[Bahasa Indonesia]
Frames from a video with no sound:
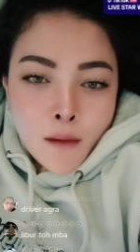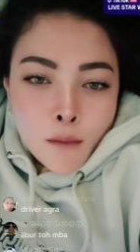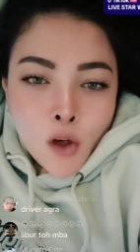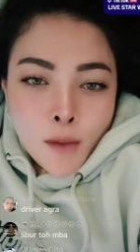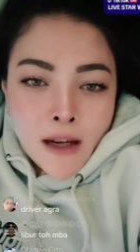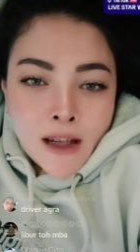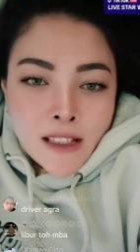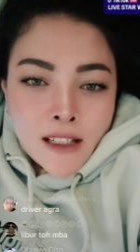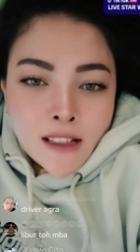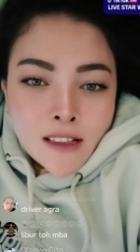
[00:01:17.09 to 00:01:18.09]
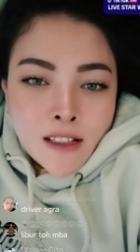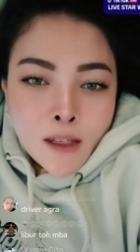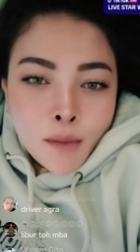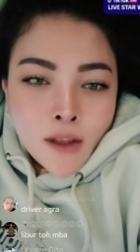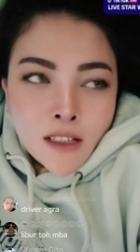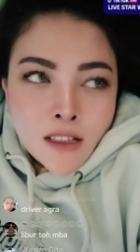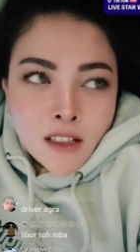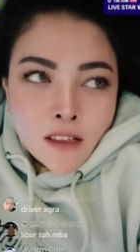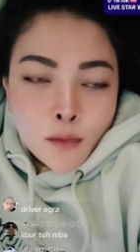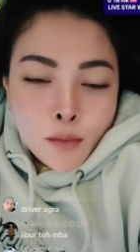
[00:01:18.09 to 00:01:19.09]
Bu, paling tanggal 13
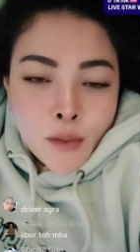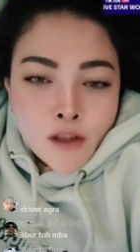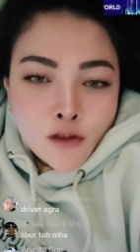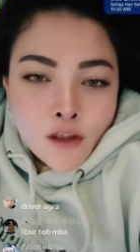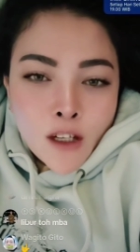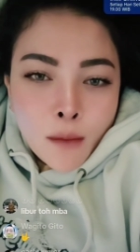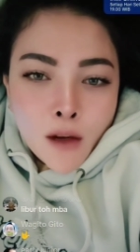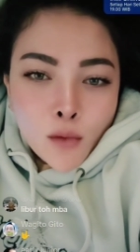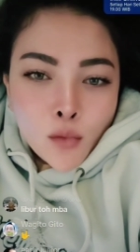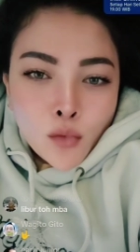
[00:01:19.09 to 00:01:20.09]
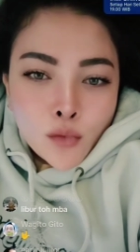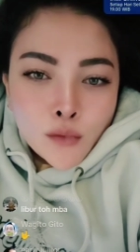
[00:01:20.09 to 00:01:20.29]
atau besok nek mau